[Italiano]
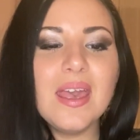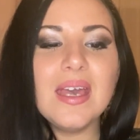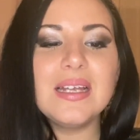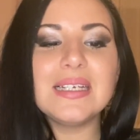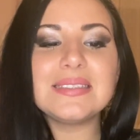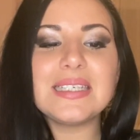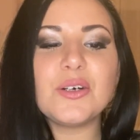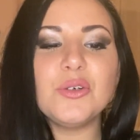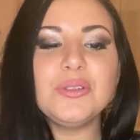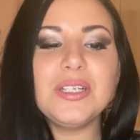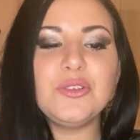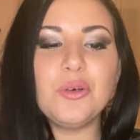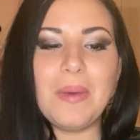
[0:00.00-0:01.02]
La
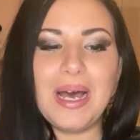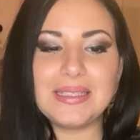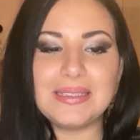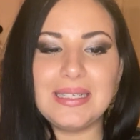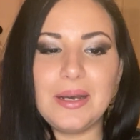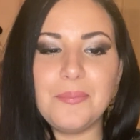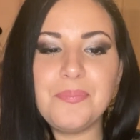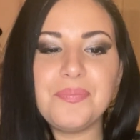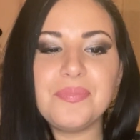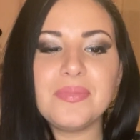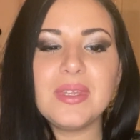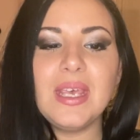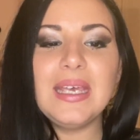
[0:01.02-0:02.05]
seconda
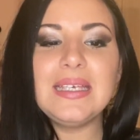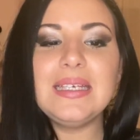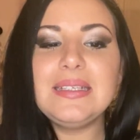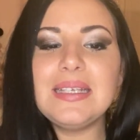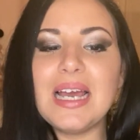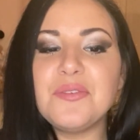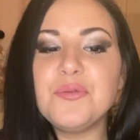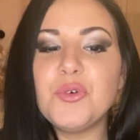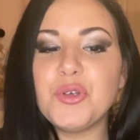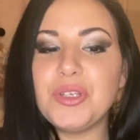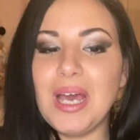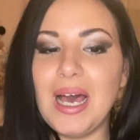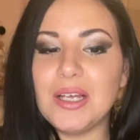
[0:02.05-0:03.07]
domanda. Chi ti ha
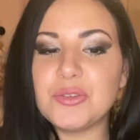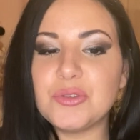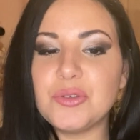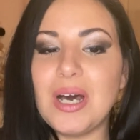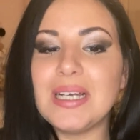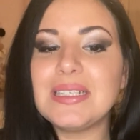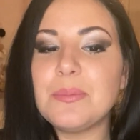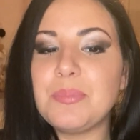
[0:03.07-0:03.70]
invogliato ad